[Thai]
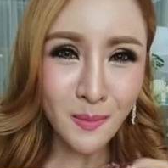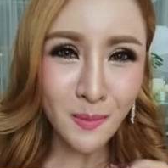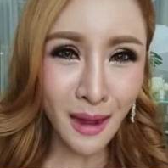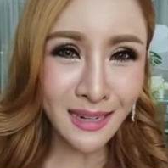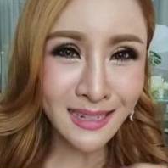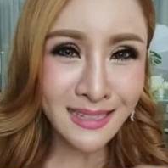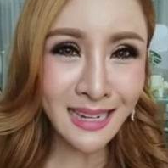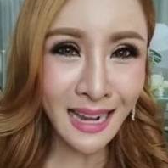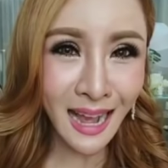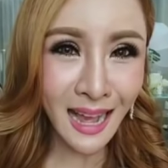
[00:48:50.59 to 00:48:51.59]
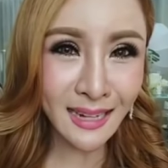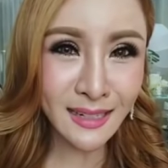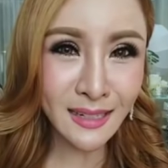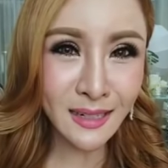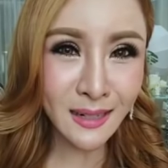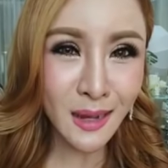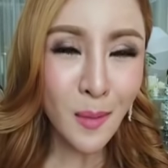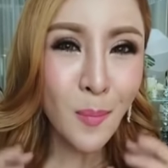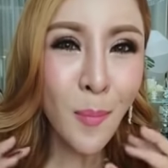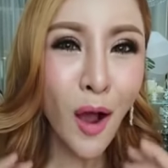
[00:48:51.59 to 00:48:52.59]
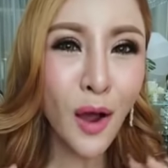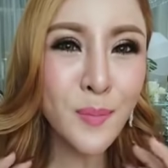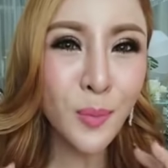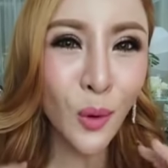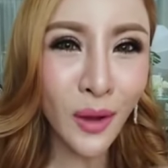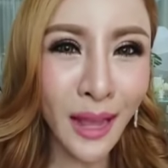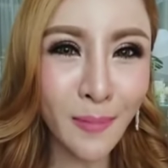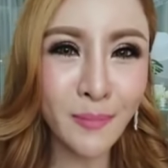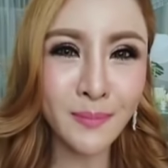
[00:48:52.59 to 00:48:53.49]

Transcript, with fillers: มันคือการป้อนโปรแกรม